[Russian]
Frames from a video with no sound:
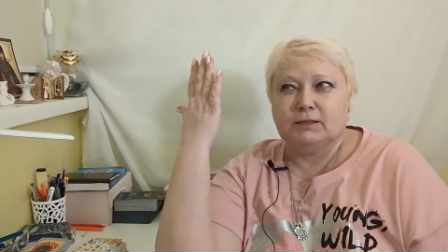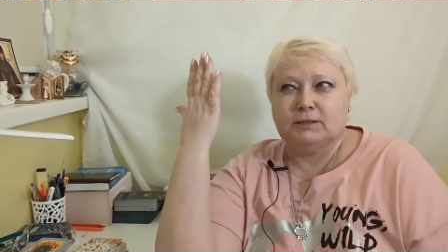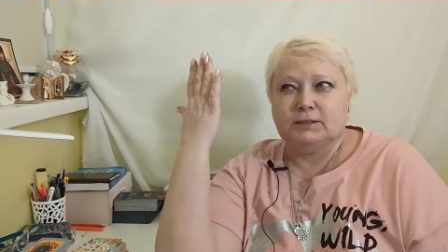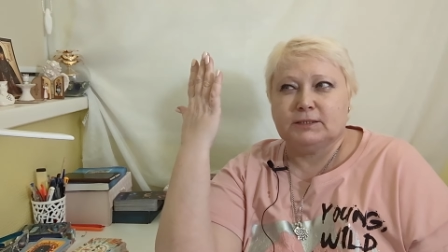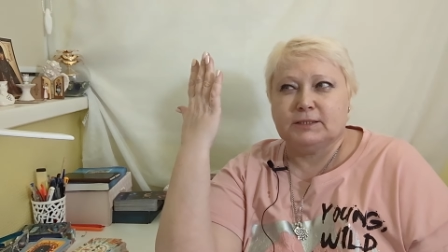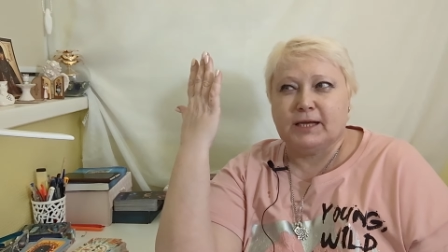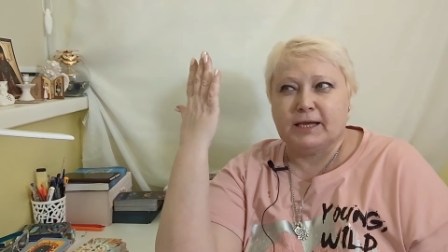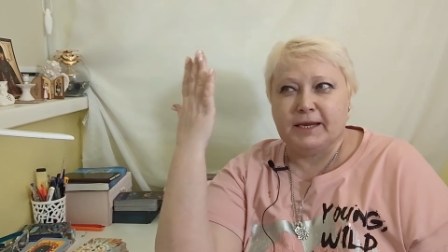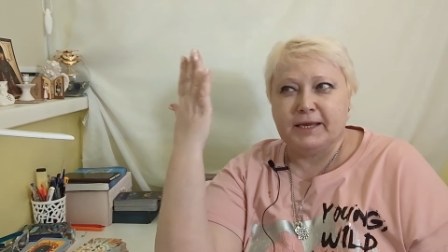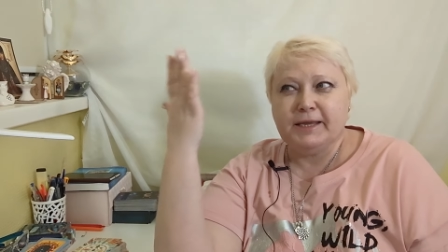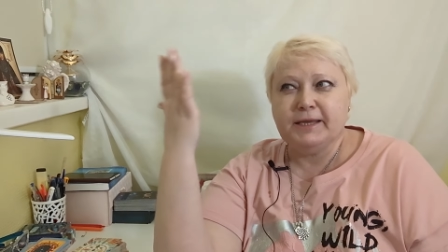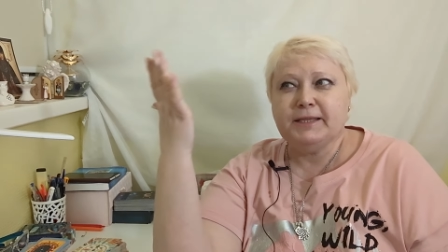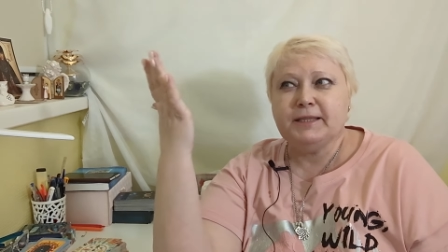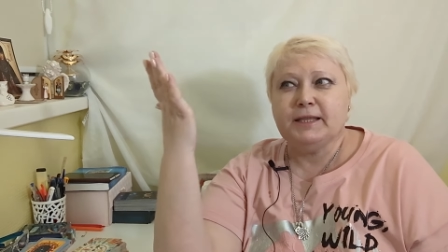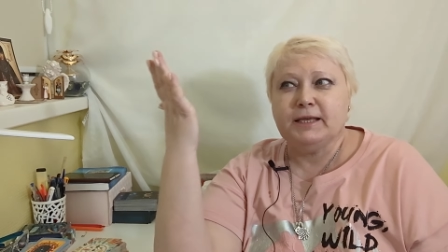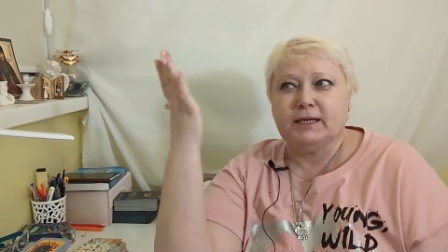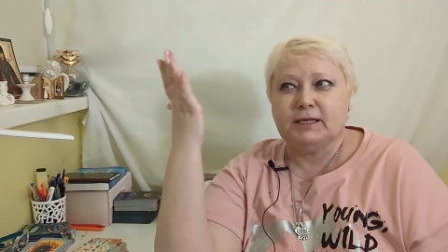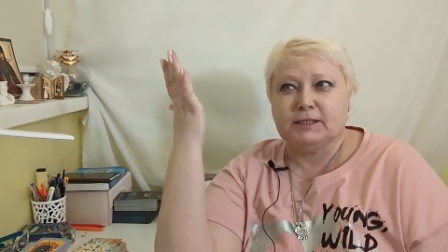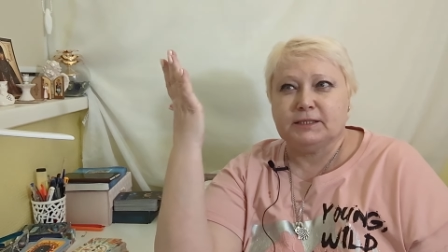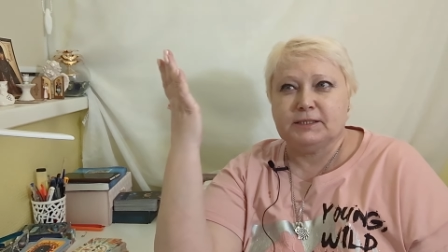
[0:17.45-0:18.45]

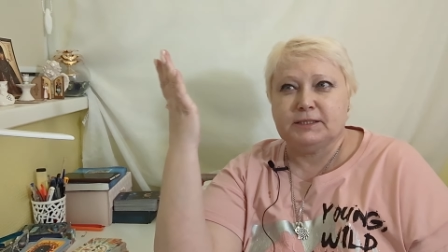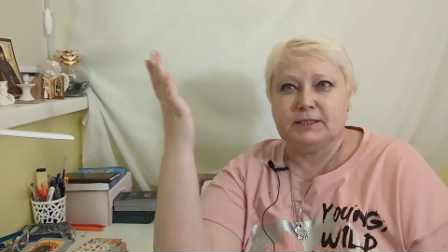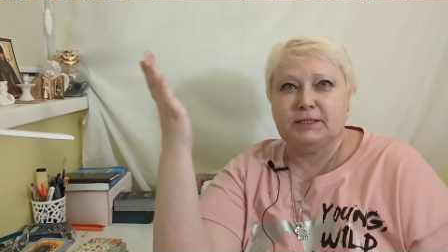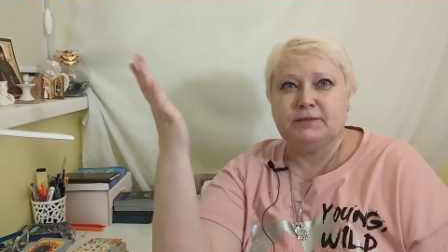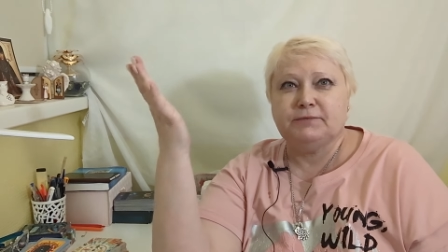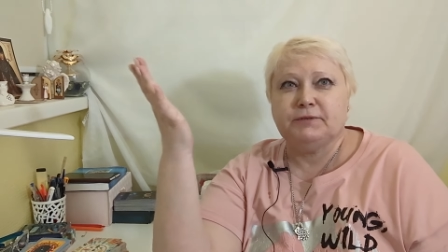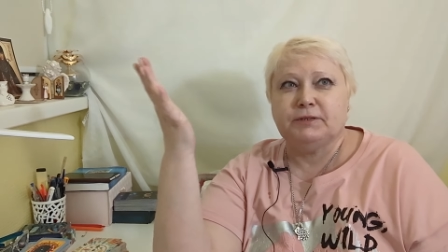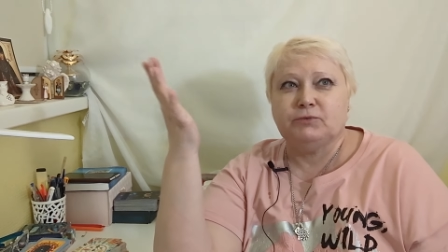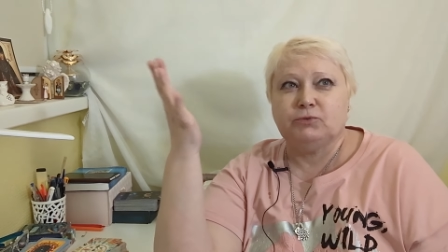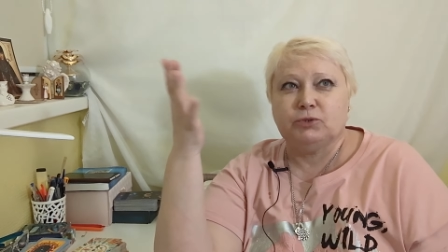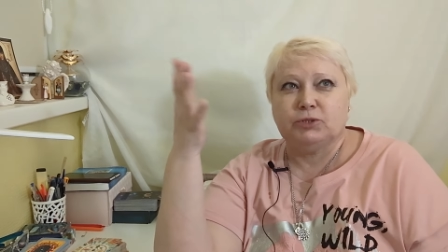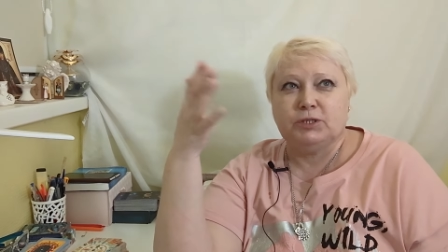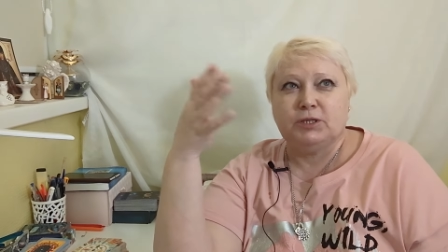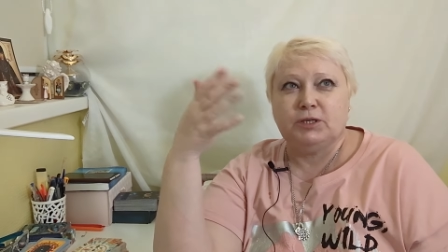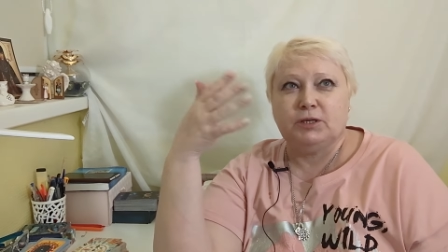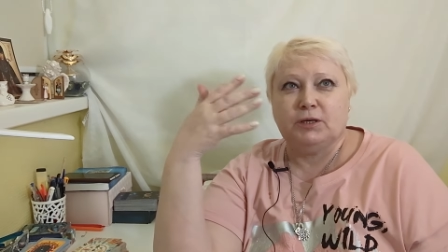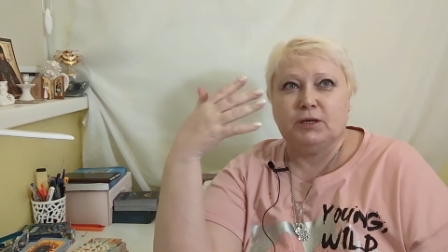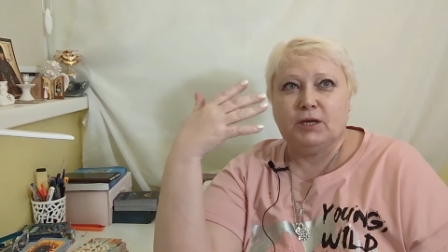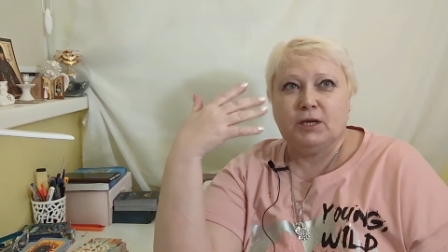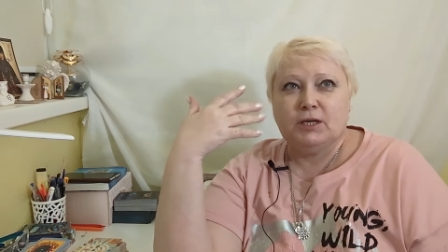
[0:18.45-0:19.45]
старинные, красивые. Вот
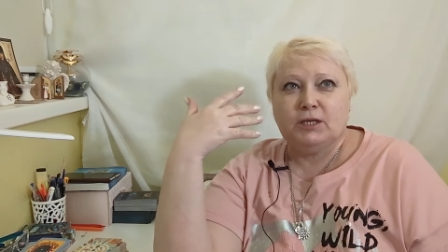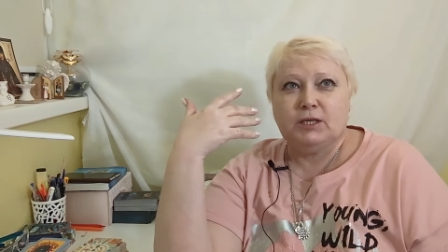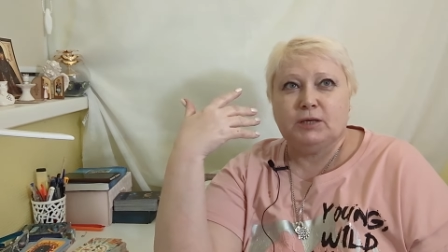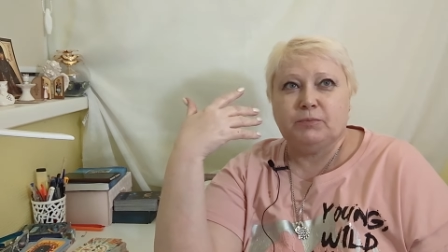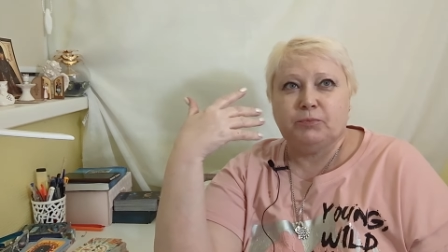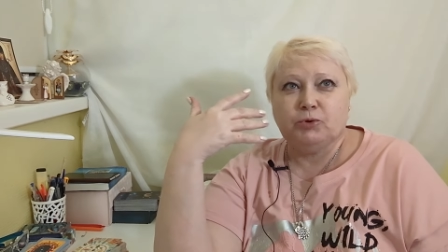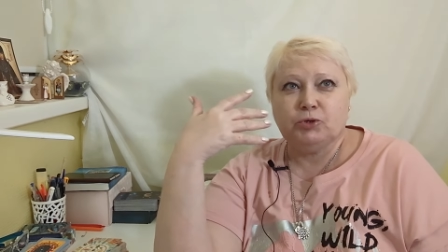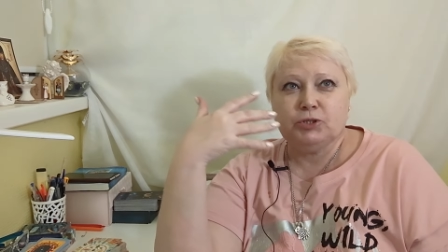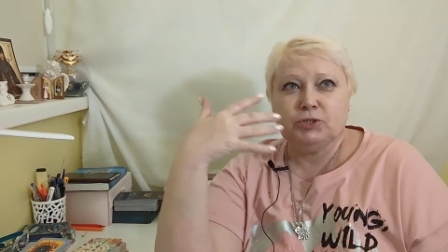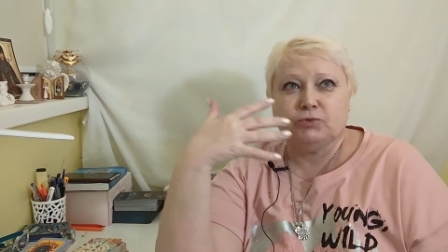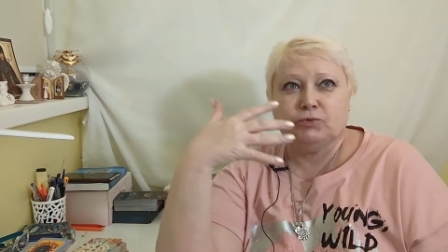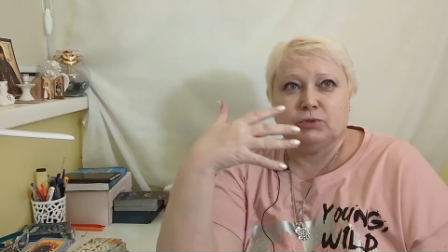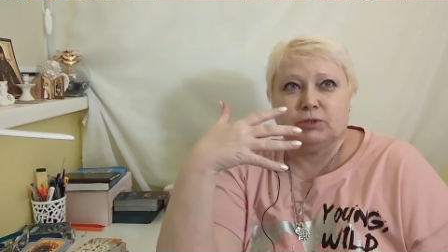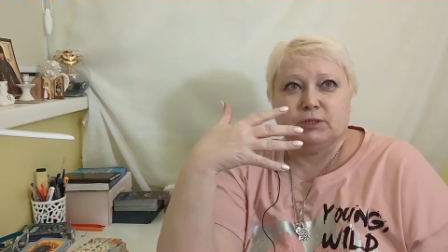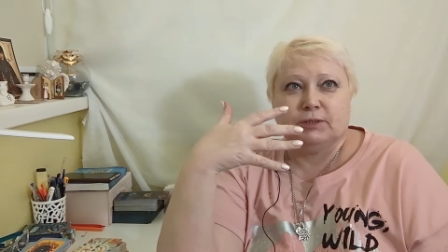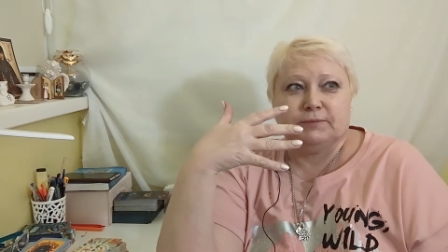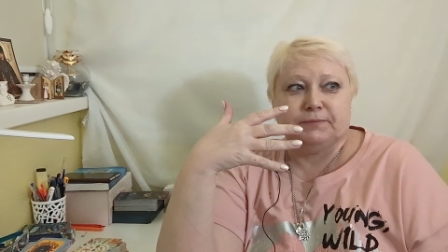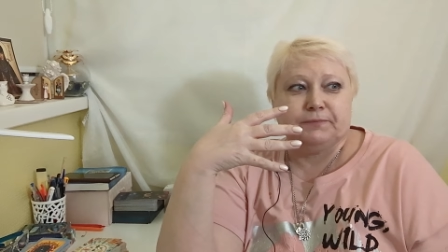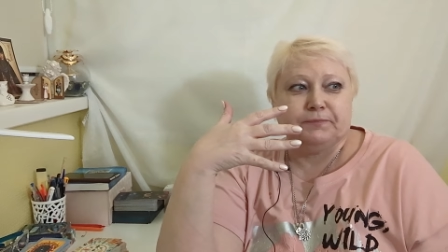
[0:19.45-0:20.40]
не, не просто вот,